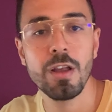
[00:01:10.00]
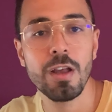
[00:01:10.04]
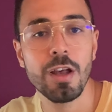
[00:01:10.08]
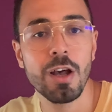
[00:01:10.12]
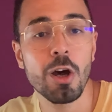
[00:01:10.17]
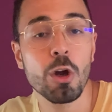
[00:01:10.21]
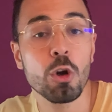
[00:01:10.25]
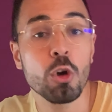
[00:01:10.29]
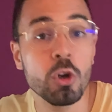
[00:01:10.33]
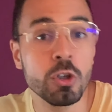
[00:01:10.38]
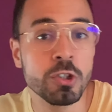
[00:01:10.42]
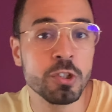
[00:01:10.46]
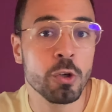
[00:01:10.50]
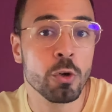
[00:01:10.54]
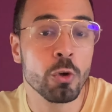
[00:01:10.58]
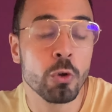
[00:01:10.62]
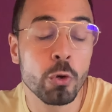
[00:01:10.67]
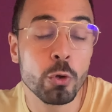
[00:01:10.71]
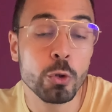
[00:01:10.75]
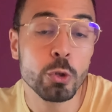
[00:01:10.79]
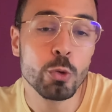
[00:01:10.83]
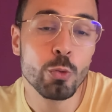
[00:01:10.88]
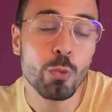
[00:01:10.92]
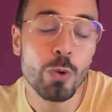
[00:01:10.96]
Alors
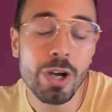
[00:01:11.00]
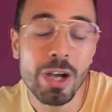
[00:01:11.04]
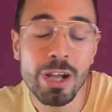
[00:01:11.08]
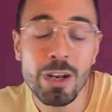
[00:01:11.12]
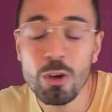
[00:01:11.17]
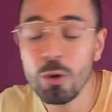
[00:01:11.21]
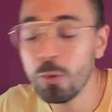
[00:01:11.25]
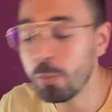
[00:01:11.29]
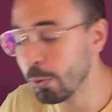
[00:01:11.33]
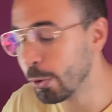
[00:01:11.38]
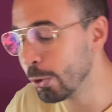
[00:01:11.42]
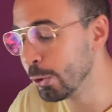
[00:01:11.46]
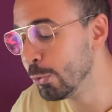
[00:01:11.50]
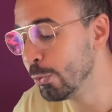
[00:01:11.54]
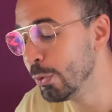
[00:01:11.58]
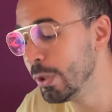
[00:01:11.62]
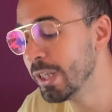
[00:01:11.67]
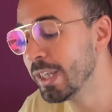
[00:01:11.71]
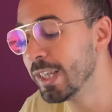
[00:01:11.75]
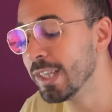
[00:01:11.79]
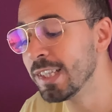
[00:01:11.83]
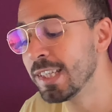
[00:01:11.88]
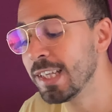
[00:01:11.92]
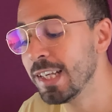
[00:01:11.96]
lorsqu'on reçoit le
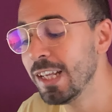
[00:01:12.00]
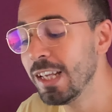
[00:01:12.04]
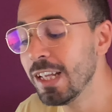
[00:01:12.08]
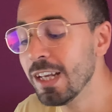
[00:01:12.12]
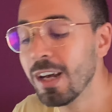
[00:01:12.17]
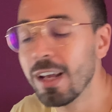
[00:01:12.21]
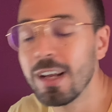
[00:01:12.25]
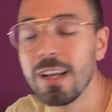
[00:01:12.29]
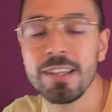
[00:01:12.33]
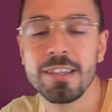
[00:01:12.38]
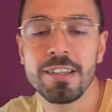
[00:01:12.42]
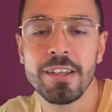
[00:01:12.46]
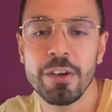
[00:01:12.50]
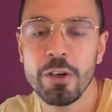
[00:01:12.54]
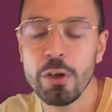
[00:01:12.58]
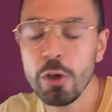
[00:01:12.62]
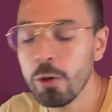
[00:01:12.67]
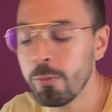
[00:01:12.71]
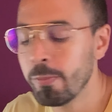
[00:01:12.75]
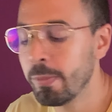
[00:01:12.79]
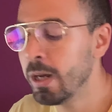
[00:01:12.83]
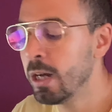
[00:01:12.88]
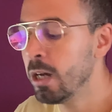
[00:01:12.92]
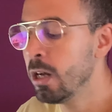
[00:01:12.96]
produit, qu'est-ce qu'il y a à
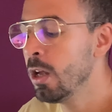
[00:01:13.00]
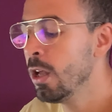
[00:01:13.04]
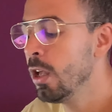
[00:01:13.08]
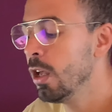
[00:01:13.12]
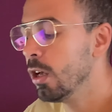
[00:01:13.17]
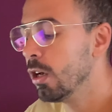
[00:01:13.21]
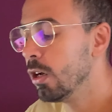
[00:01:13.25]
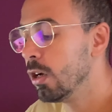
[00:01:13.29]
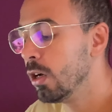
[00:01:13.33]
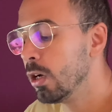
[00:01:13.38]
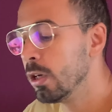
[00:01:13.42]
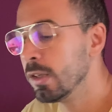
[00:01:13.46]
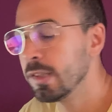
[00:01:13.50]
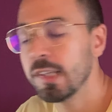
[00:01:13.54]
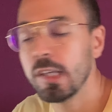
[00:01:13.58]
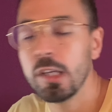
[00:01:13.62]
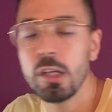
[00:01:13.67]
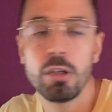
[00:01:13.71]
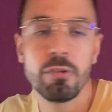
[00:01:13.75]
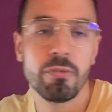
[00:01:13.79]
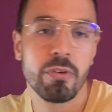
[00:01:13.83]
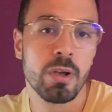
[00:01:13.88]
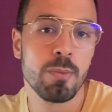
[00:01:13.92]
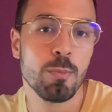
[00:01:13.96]
l'intérieur bah,
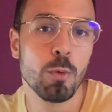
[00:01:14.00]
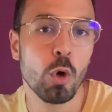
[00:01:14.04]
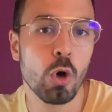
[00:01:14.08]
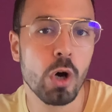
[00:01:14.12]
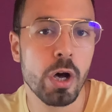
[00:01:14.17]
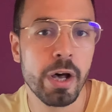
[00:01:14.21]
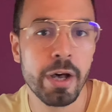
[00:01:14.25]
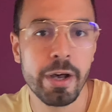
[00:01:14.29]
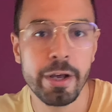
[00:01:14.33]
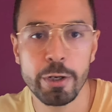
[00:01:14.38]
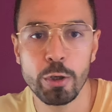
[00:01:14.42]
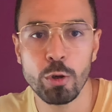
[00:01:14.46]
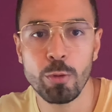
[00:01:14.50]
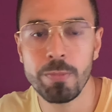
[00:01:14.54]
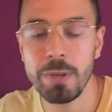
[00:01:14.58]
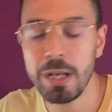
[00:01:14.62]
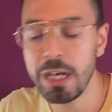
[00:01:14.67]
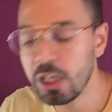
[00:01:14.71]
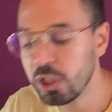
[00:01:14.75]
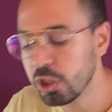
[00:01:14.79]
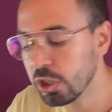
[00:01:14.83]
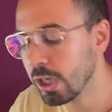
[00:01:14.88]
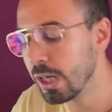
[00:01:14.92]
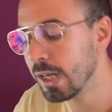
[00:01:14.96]
C'est vraiment un
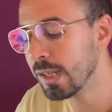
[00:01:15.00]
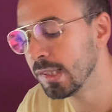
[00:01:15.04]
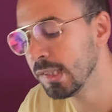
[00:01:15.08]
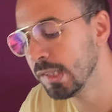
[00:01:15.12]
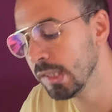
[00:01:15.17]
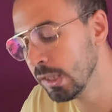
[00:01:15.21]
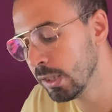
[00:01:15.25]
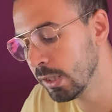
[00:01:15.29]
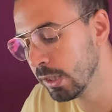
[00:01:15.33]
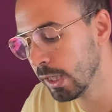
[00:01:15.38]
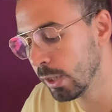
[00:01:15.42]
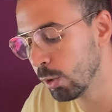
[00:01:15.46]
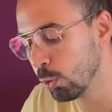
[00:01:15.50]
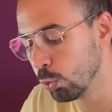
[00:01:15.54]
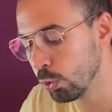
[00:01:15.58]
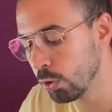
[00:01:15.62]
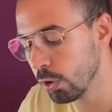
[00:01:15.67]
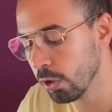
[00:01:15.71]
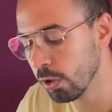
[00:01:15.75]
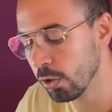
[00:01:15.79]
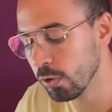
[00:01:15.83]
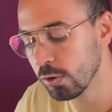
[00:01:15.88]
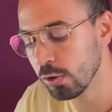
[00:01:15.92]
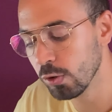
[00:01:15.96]
emballage classique
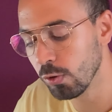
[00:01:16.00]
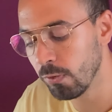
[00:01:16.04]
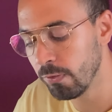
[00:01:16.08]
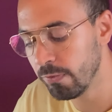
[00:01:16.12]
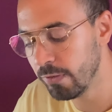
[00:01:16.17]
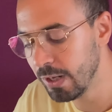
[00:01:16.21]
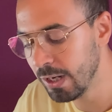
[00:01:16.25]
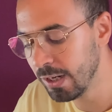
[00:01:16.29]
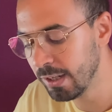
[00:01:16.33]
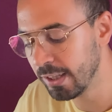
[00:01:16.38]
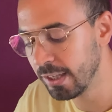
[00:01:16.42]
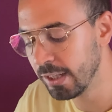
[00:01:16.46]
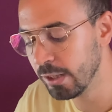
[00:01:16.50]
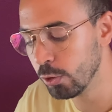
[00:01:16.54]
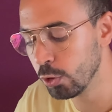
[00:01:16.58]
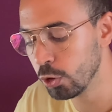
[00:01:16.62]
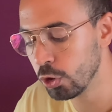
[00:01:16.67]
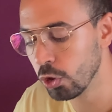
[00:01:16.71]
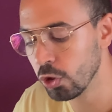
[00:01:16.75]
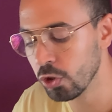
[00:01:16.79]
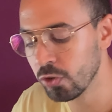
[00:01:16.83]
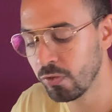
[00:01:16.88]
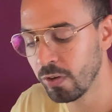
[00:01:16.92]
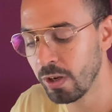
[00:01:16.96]
d'écouteurs sans fil qui ne
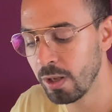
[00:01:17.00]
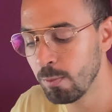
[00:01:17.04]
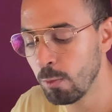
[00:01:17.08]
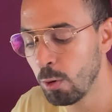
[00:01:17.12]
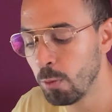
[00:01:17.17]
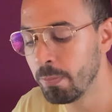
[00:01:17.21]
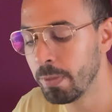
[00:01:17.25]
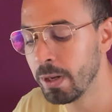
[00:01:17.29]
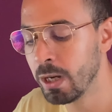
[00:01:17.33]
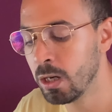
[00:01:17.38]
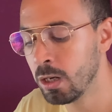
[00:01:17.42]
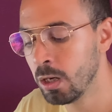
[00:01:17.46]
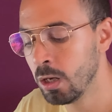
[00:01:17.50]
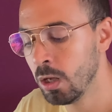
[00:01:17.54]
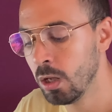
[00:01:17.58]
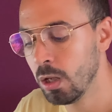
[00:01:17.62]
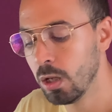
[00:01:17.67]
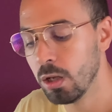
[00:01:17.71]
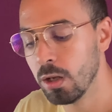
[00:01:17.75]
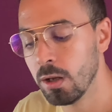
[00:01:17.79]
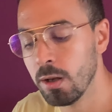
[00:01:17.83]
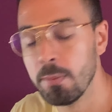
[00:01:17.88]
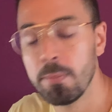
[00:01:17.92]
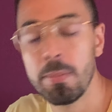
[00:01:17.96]
change vraiment pas
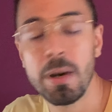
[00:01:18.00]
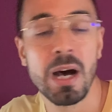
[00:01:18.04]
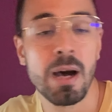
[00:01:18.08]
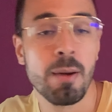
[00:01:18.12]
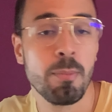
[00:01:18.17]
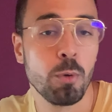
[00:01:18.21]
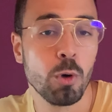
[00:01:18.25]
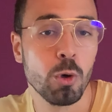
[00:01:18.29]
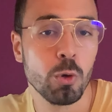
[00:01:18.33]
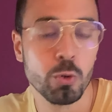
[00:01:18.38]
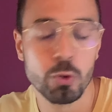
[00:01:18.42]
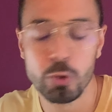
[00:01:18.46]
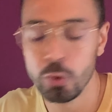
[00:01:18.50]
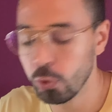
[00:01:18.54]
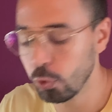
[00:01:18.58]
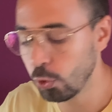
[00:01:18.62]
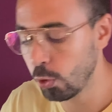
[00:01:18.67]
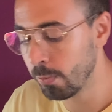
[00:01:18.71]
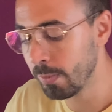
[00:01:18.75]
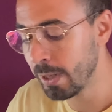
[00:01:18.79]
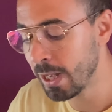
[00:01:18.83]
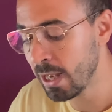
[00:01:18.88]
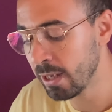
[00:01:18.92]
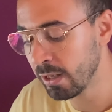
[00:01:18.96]
par rapport aux
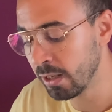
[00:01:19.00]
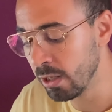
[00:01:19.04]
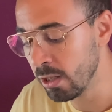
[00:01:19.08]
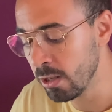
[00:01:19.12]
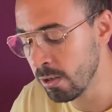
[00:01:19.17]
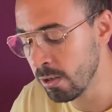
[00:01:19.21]
autres marques. Hein.